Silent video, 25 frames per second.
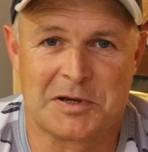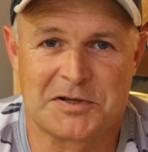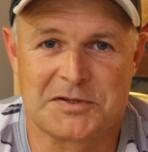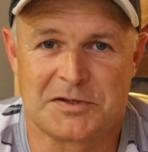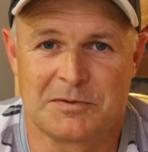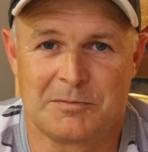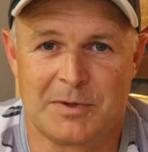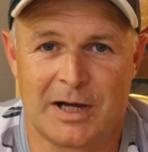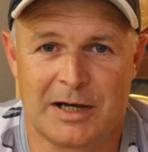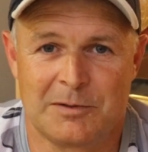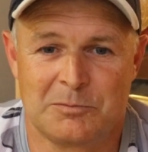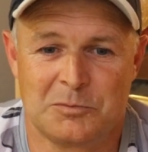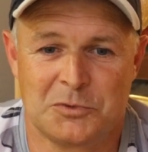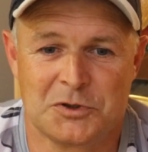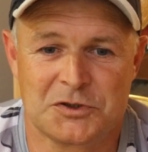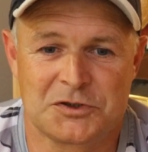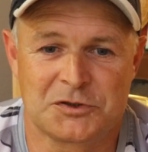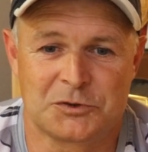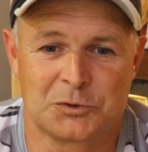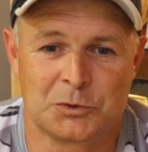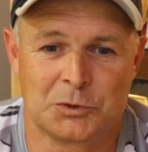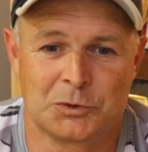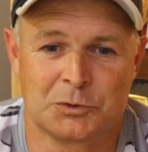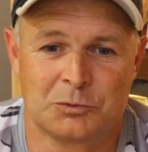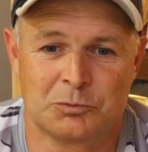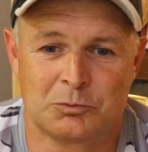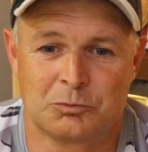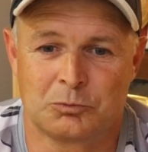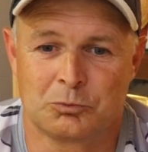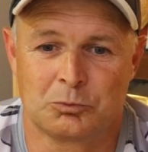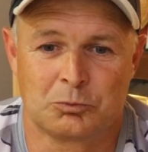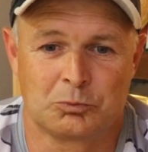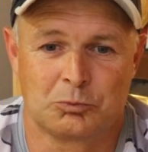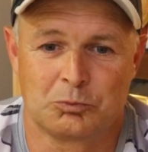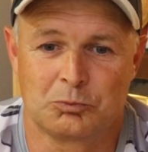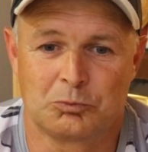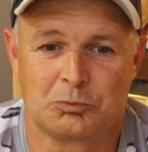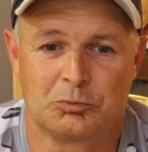besser machen muss und
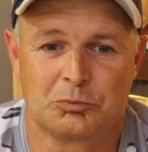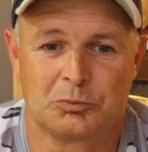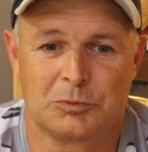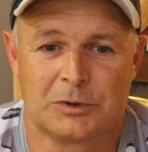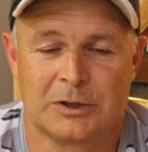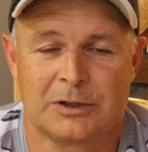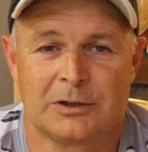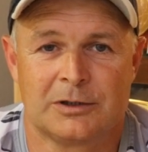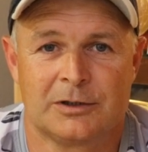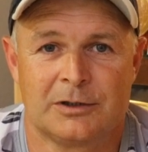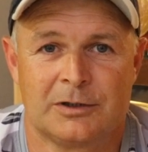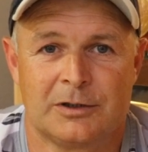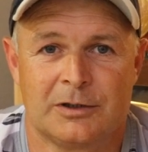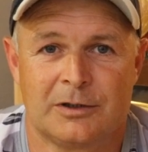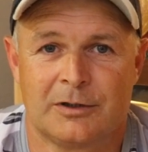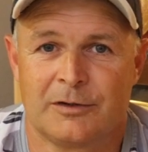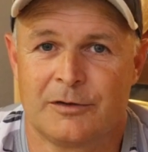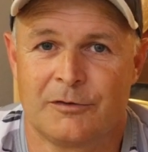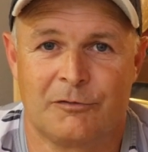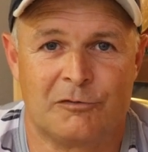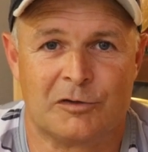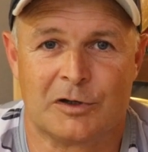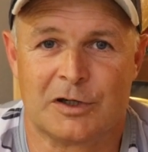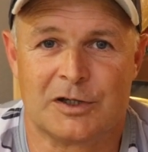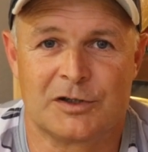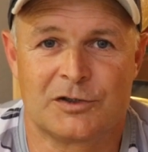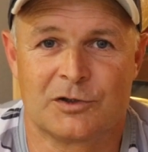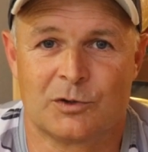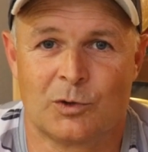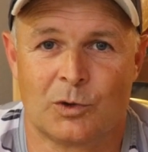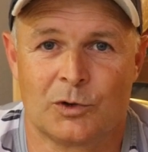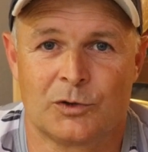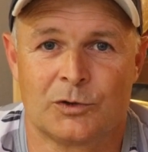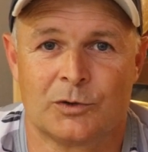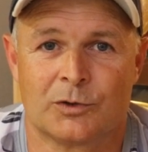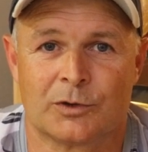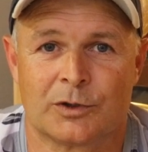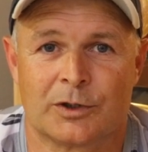völlig in
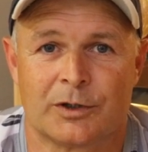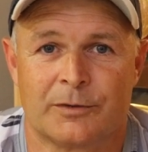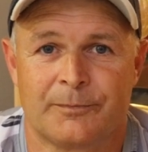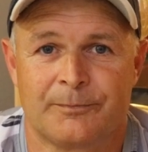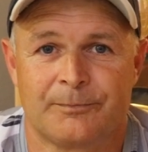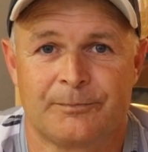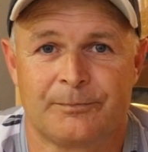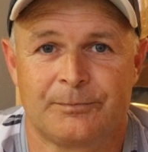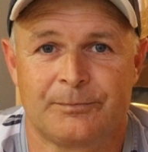Ordnung.